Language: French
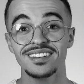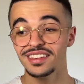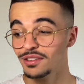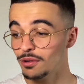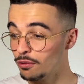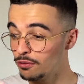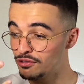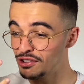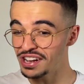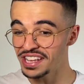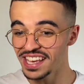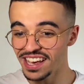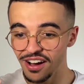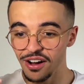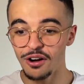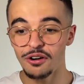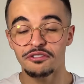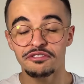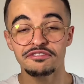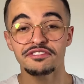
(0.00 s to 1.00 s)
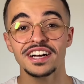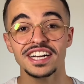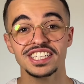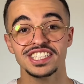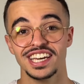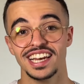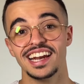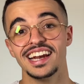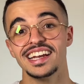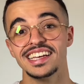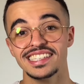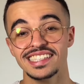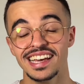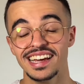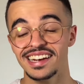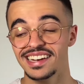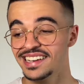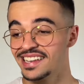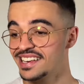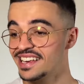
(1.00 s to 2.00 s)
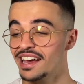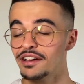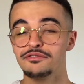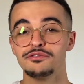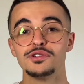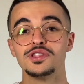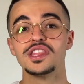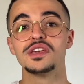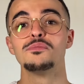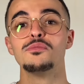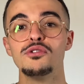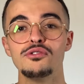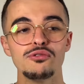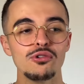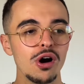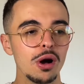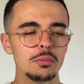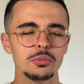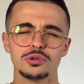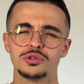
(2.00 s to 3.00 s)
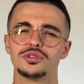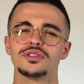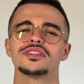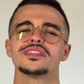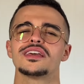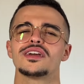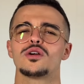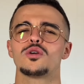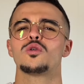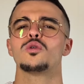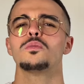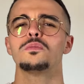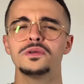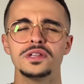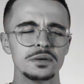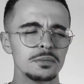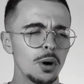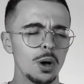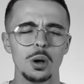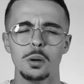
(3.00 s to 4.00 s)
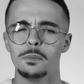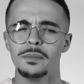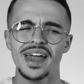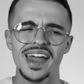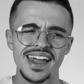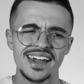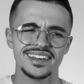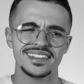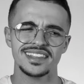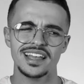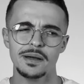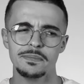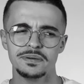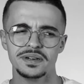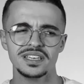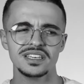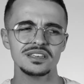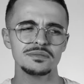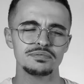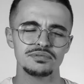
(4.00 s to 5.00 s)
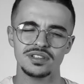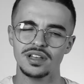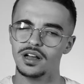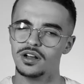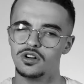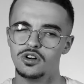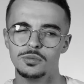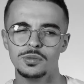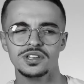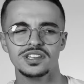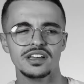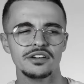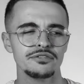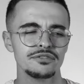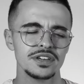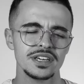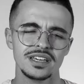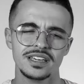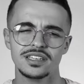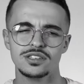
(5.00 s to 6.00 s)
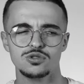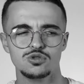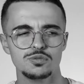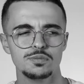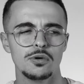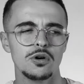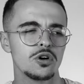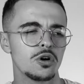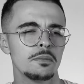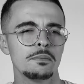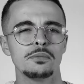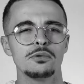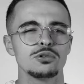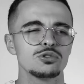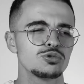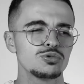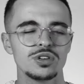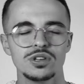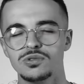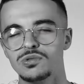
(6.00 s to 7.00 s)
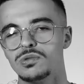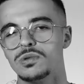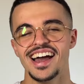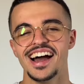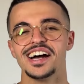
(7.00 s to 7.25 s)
On voyait enfin que j'allais à la salle. Les gars venaient me voir, me donner des compliments. Mec, t'as pris, putain, comment t'as fait, qu'est-ce que tu prends comme produit et tout.